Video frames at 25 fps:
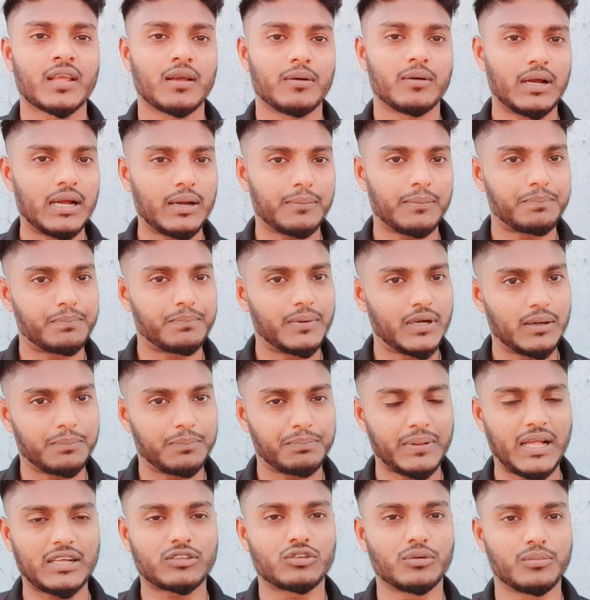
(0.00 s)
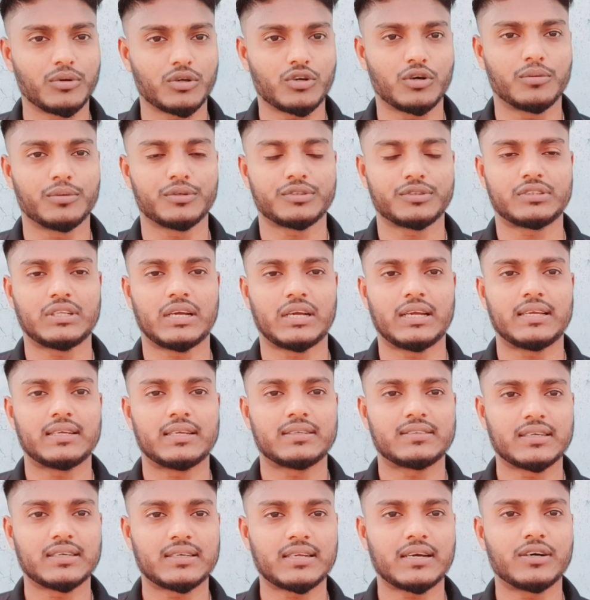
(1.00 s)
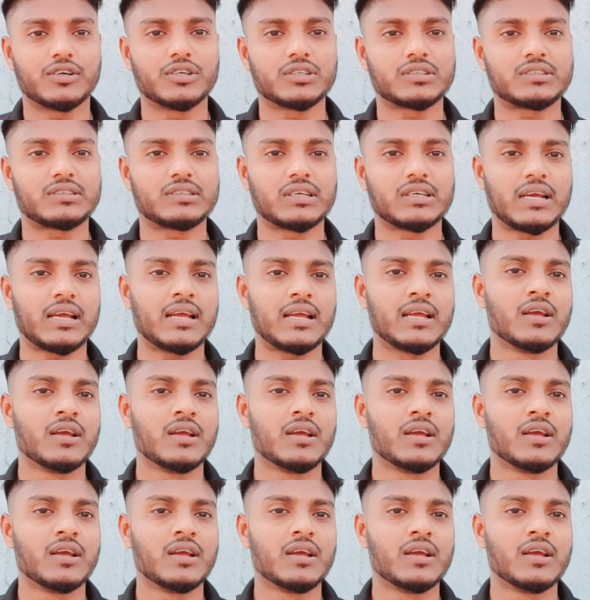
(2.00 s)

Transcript: হ্যাঁ প্রাথমিক অবস্থায় সেটা হচ্ছে